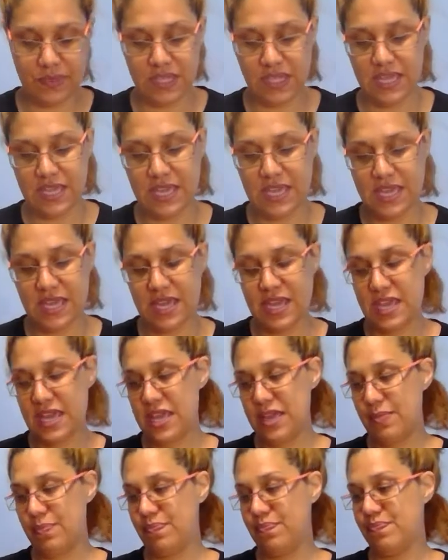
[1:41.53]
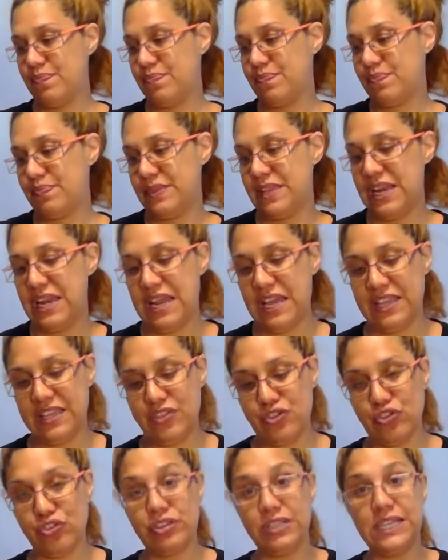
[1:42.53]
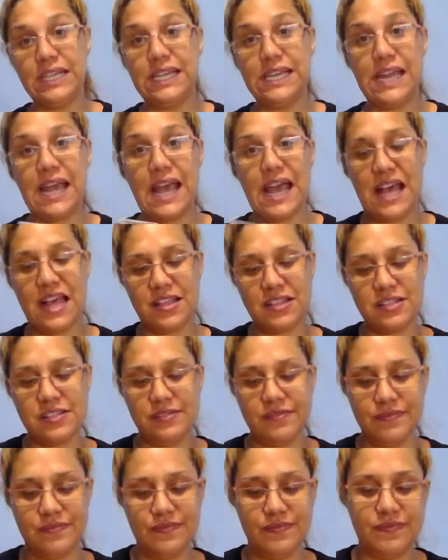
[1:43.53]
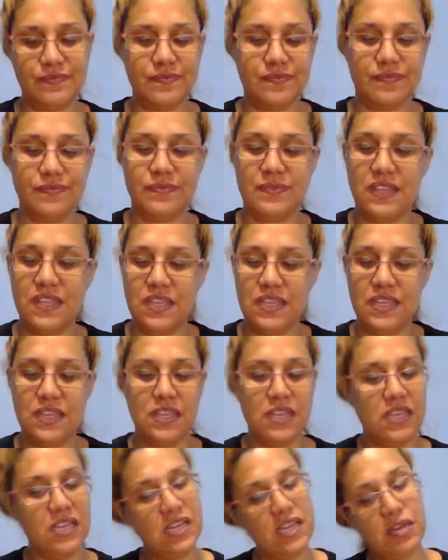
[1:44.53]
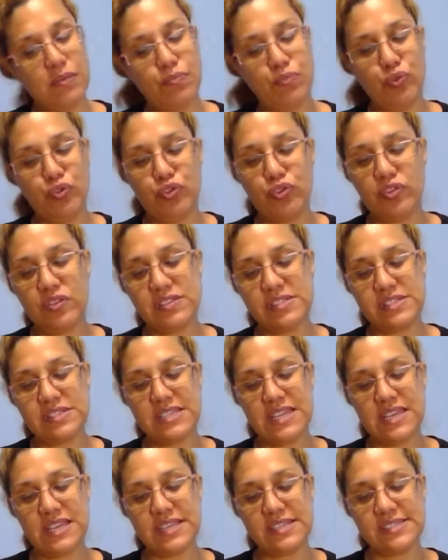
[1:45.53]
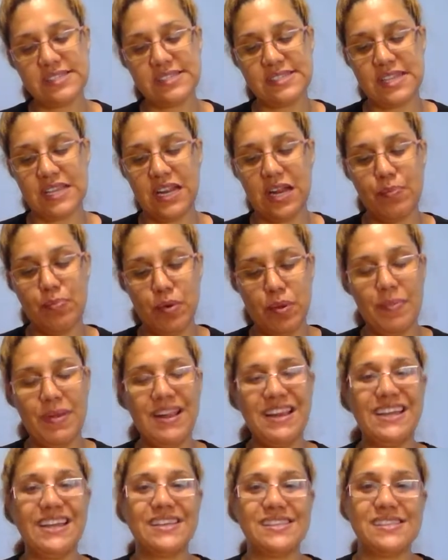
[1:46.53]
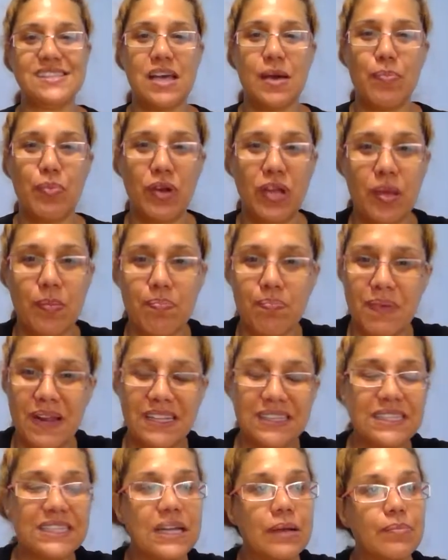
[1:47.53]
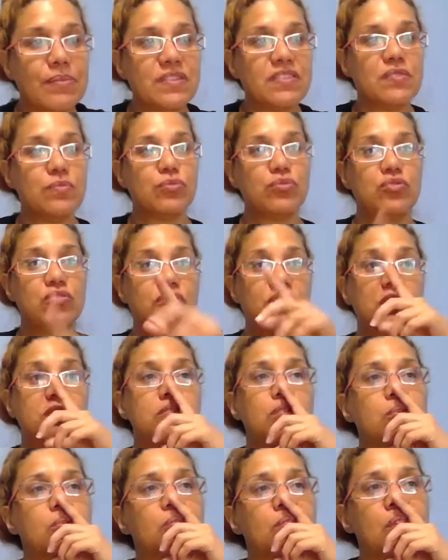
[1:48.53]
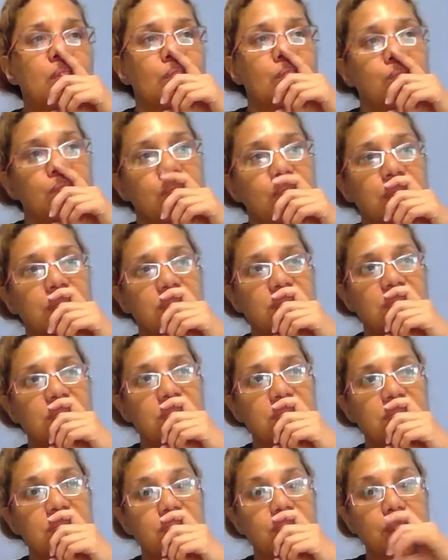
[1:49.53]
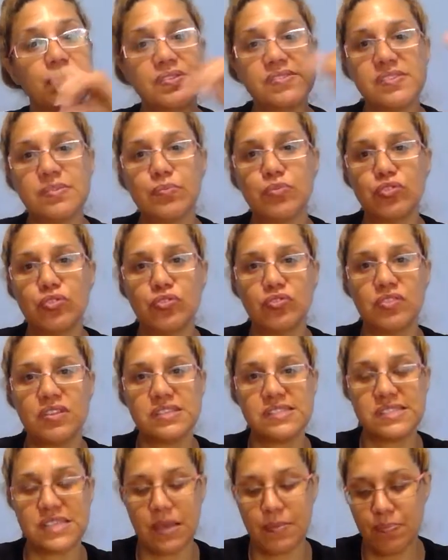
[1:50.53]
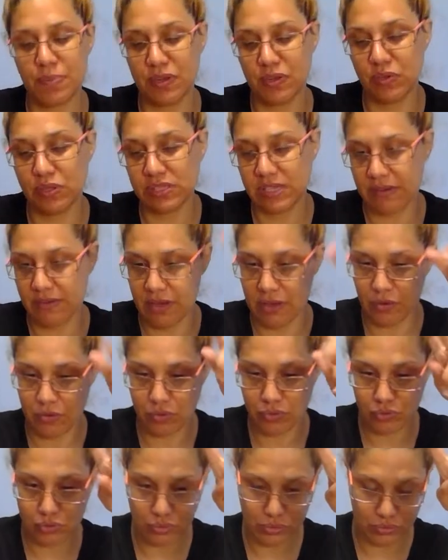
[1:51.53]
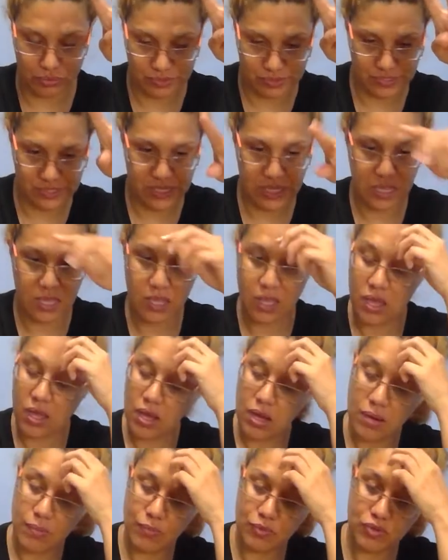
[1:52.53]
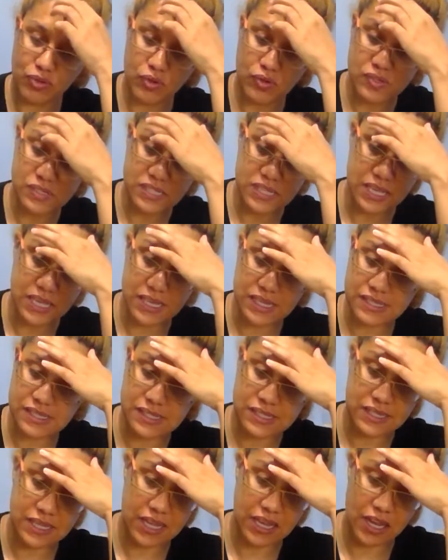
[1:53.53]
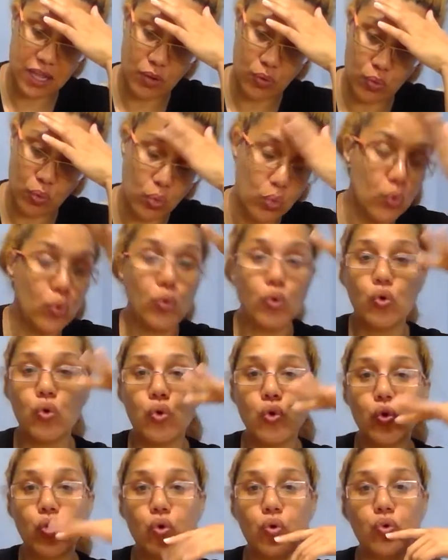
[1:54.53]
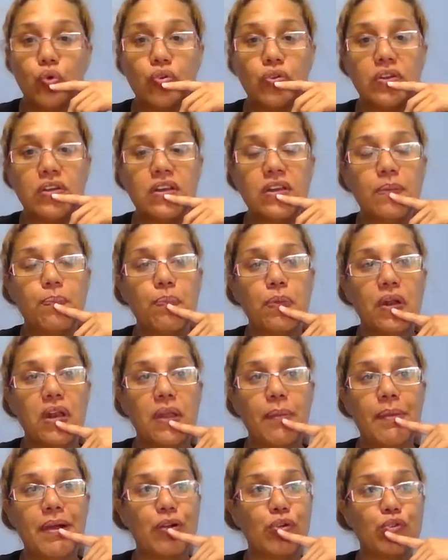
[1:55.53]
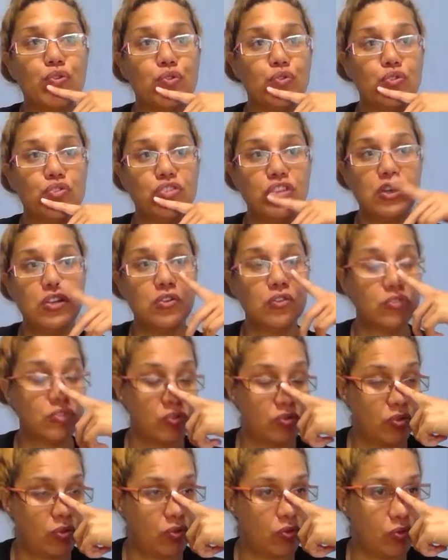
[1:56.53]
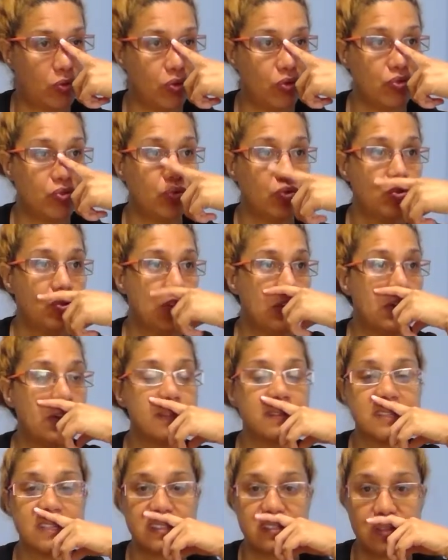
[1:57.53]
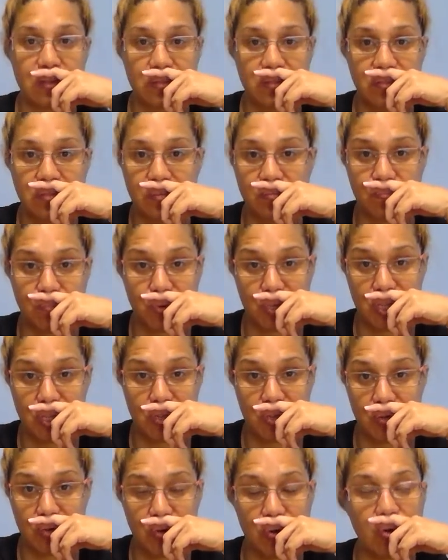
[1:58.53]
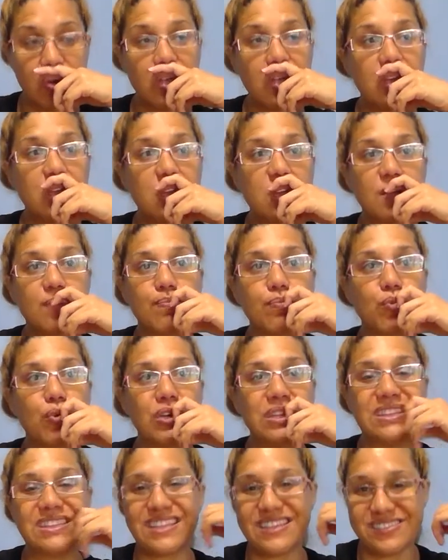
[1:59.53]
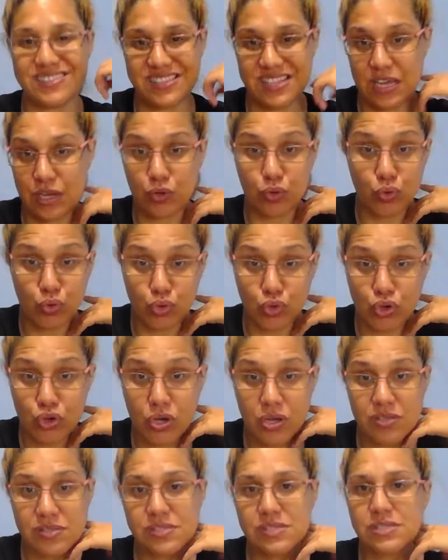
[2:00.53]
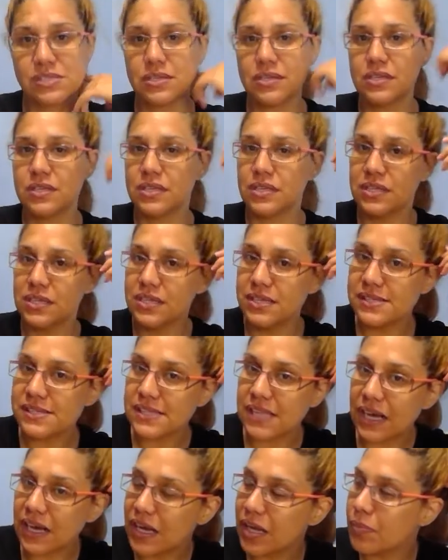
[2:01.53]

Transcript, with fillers: y la guillotina. Muchos de ustedes están en el problema de que está porque prácticamente muchos de ustedes, uno, puede ser muchos de ustedes que han perdido el trabajo. Dos, Muchos de ustedes tienen un problema con sus hijos o con sus hijas que son un poquito muy testarudos y están en